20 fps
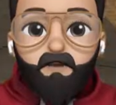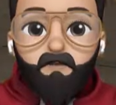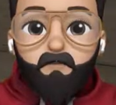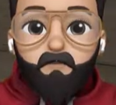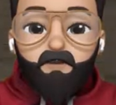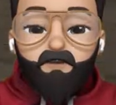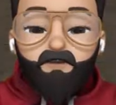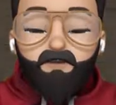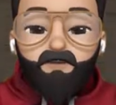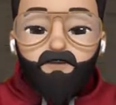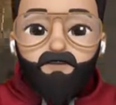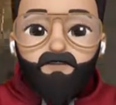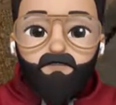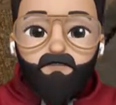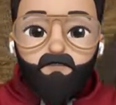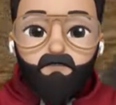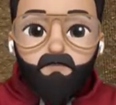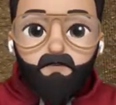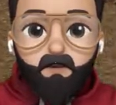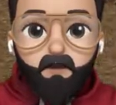మామూలుగా ఉండదు
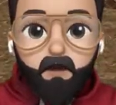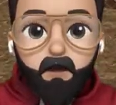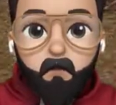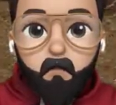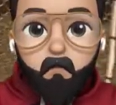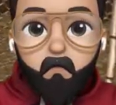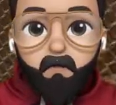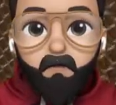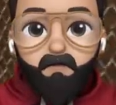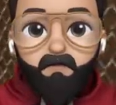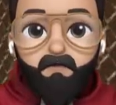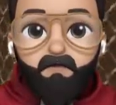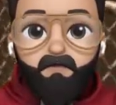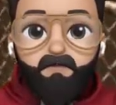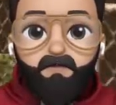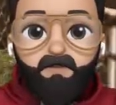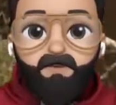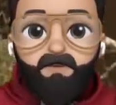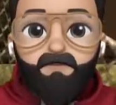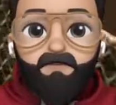స్ప్రే పెయింట్
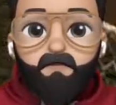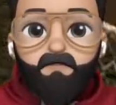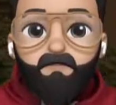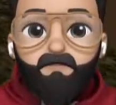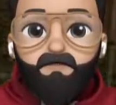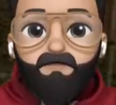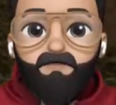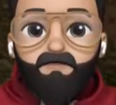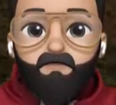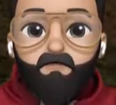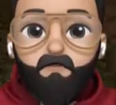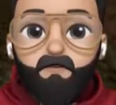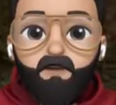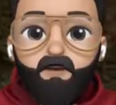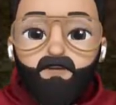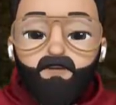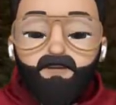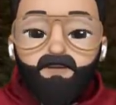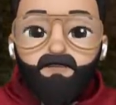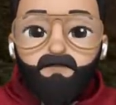స్ప్రే
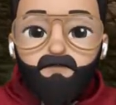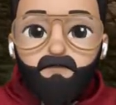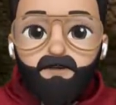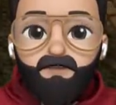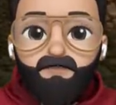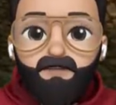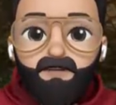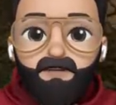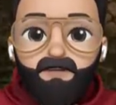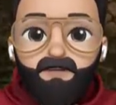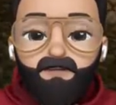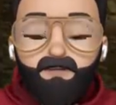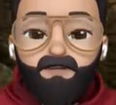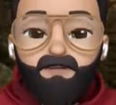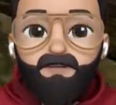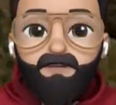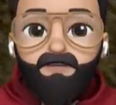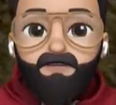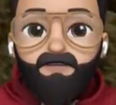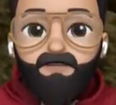కొట్టి చంపేస్తాను నిన్ను
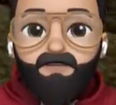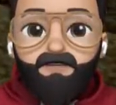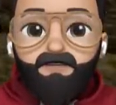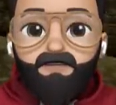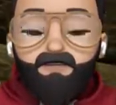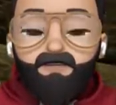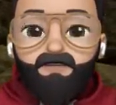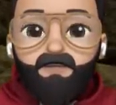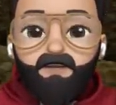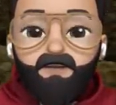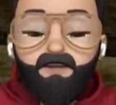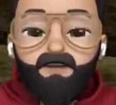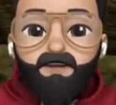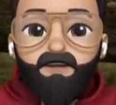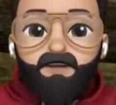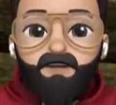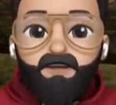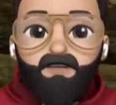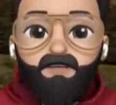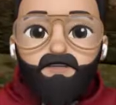ఓకే
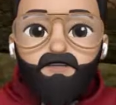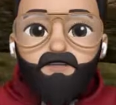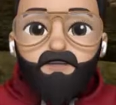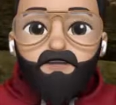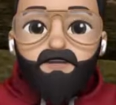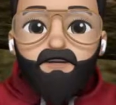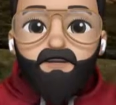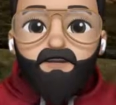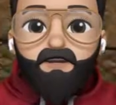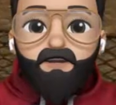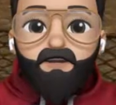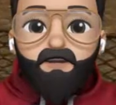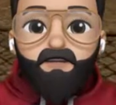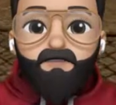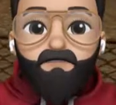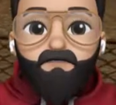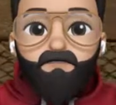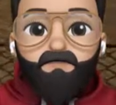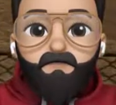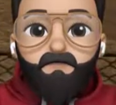ఎక్కడ కొట్టాలి ఇంకా
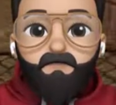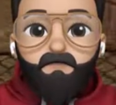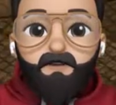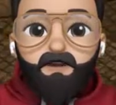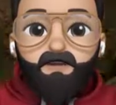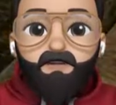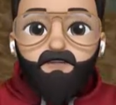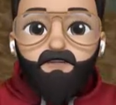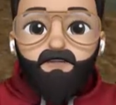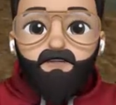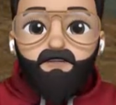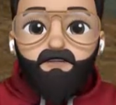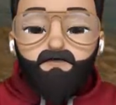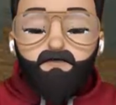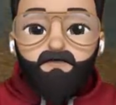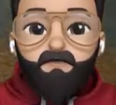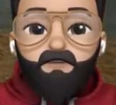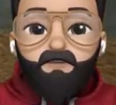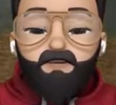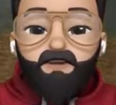పెయింట్
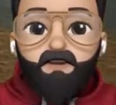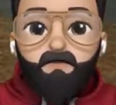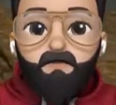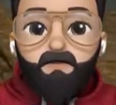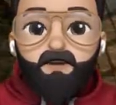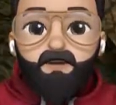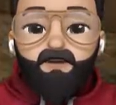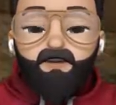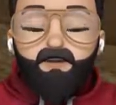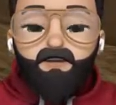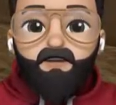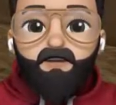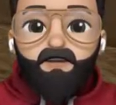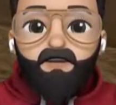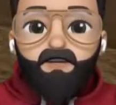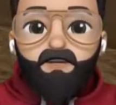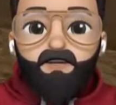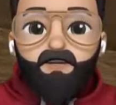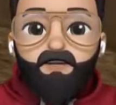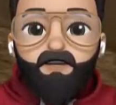పోతానా పెయింట్
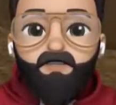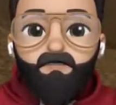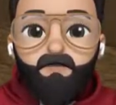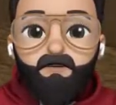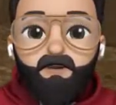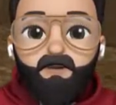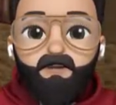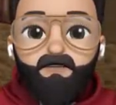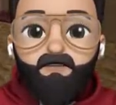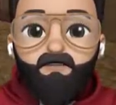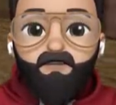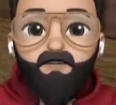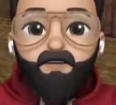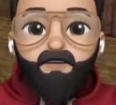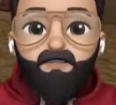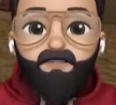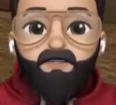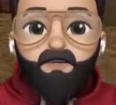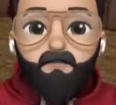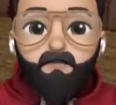కొట్టేదానికి స్ప్రే ఎత్తుకున్నా
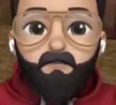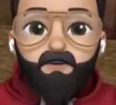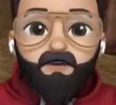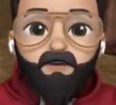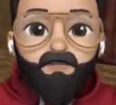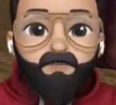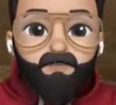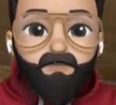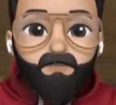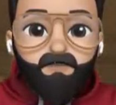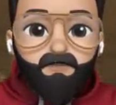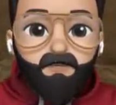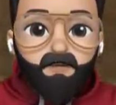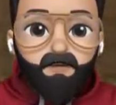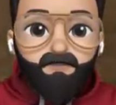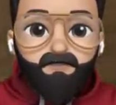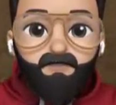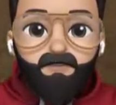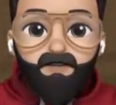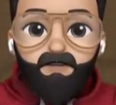సెంట్ బాటిల్ ఎత్తుకున్నా
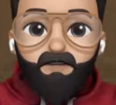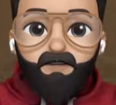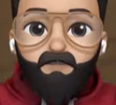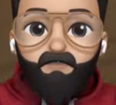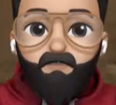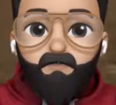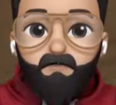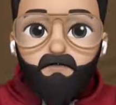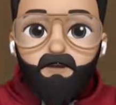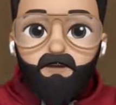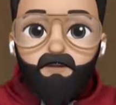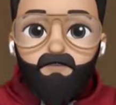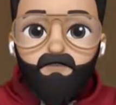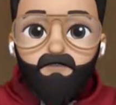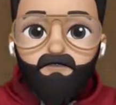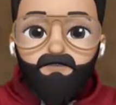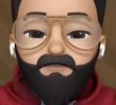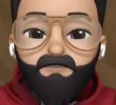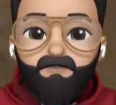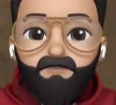ఆ సెంట్లో నుంచి పెయింట్
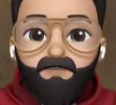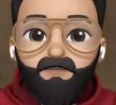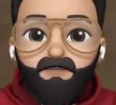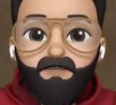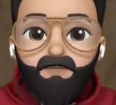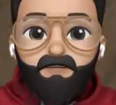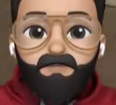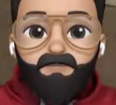కూడా వస్తుంది